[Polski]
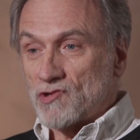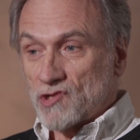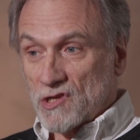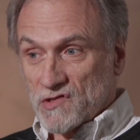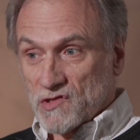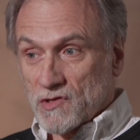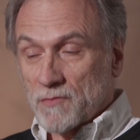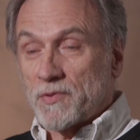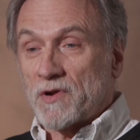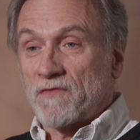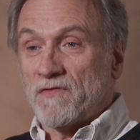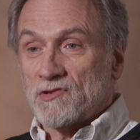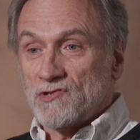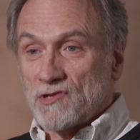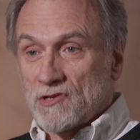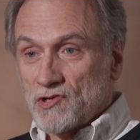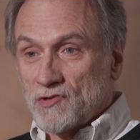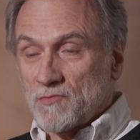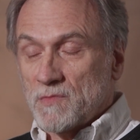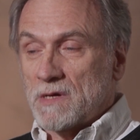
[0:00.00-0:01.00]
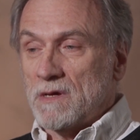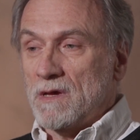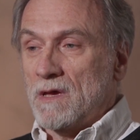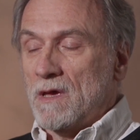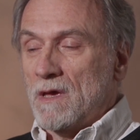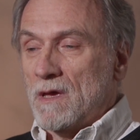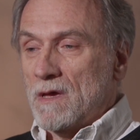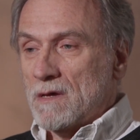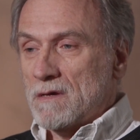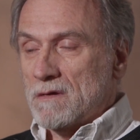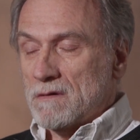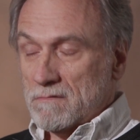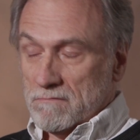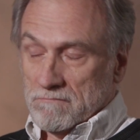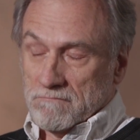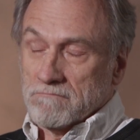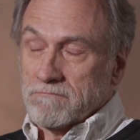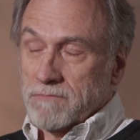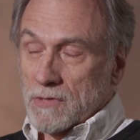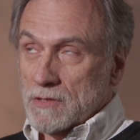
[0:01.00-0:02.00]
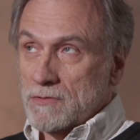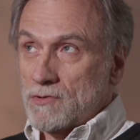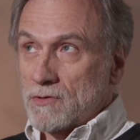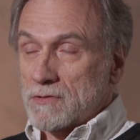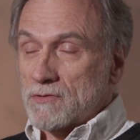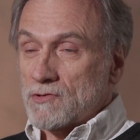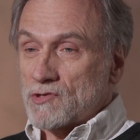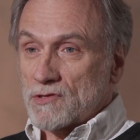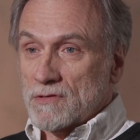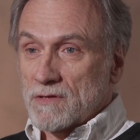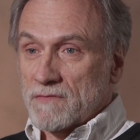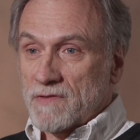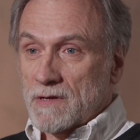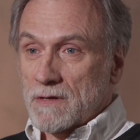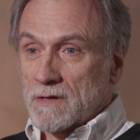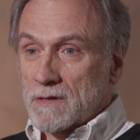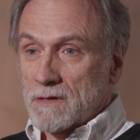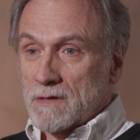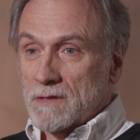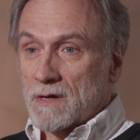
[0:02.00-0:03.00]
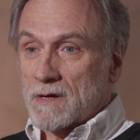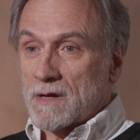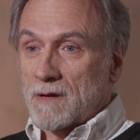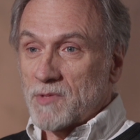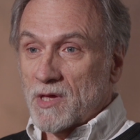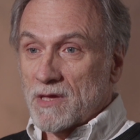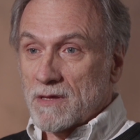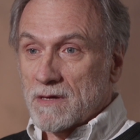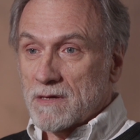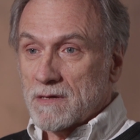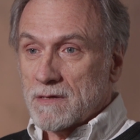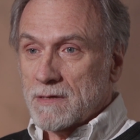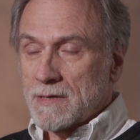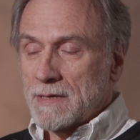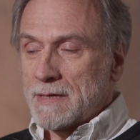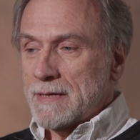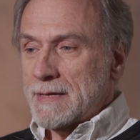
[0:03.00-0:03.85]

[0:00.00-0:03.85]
Często prowadziliśmy idiotyczne walki na kamienie.